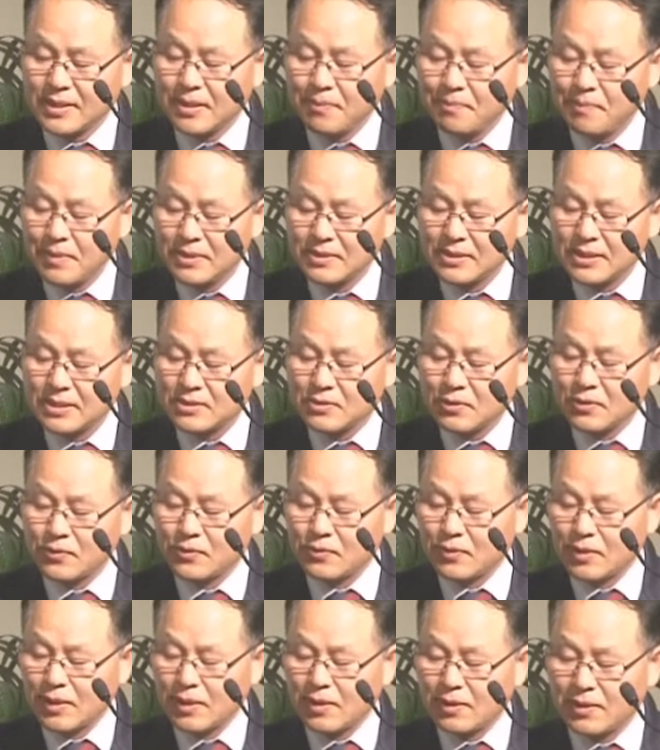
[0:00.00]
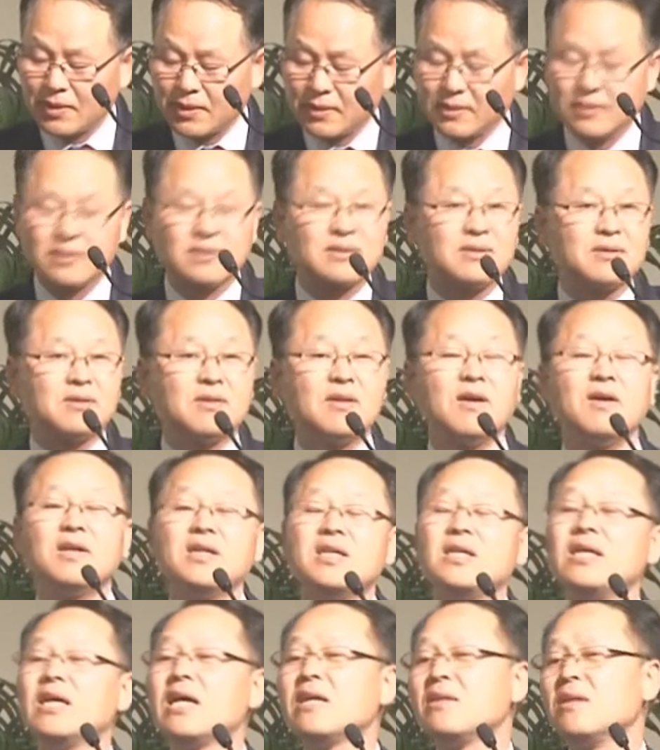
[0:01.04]
첫 번째 소유격
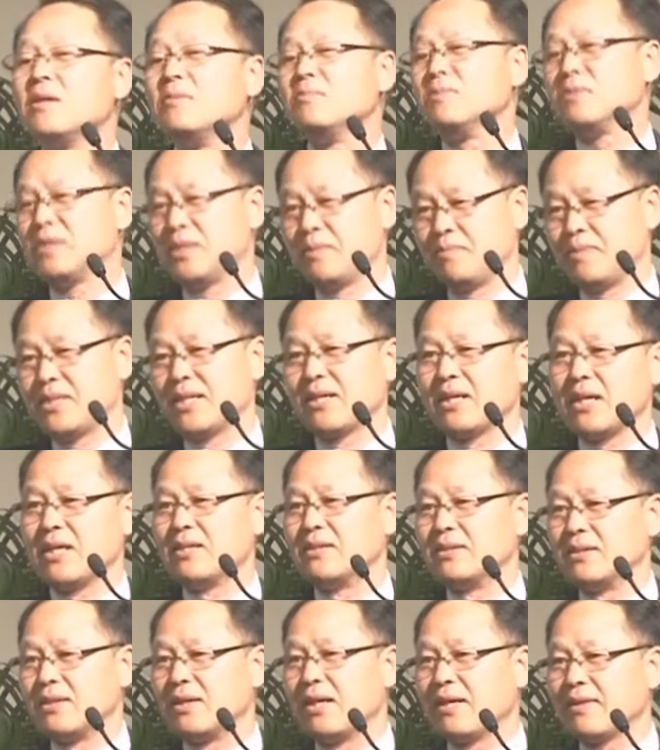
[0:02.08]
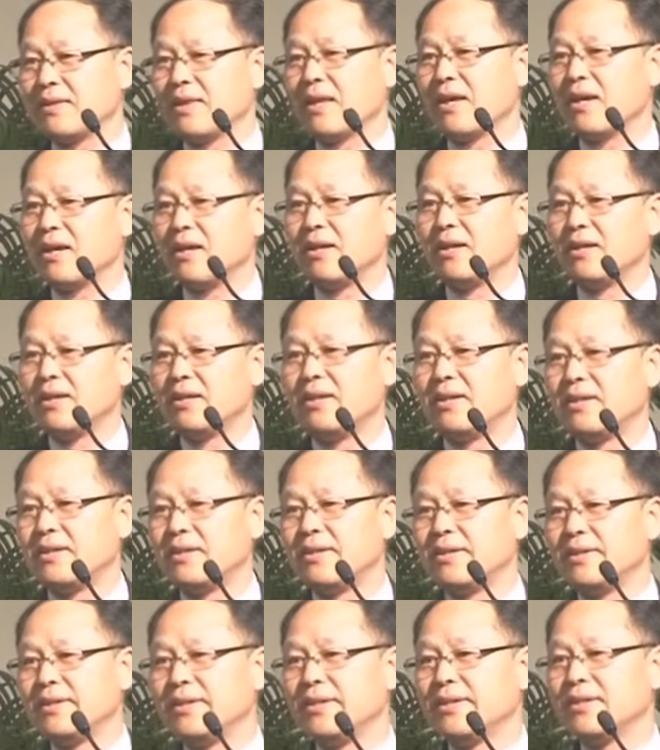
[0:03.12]
너희에 너무 집착하는 것 같아요.
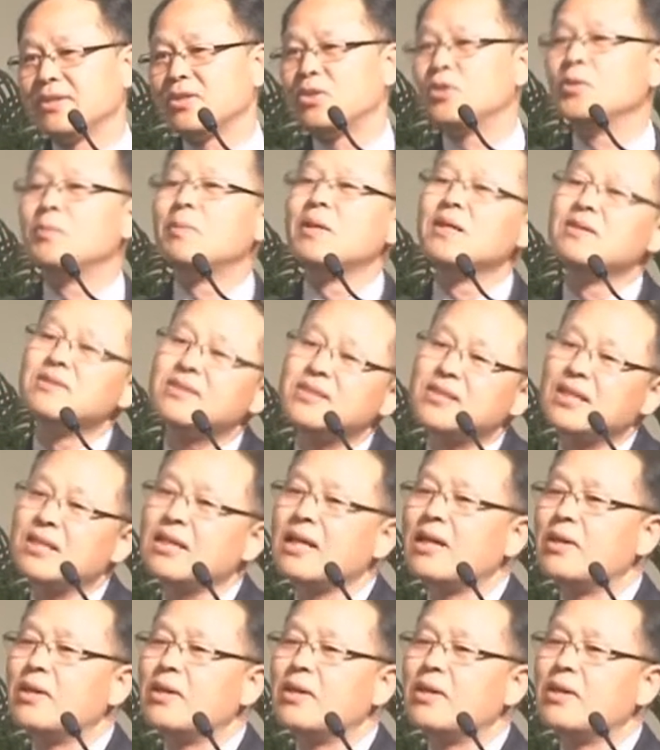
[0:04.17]
두 번째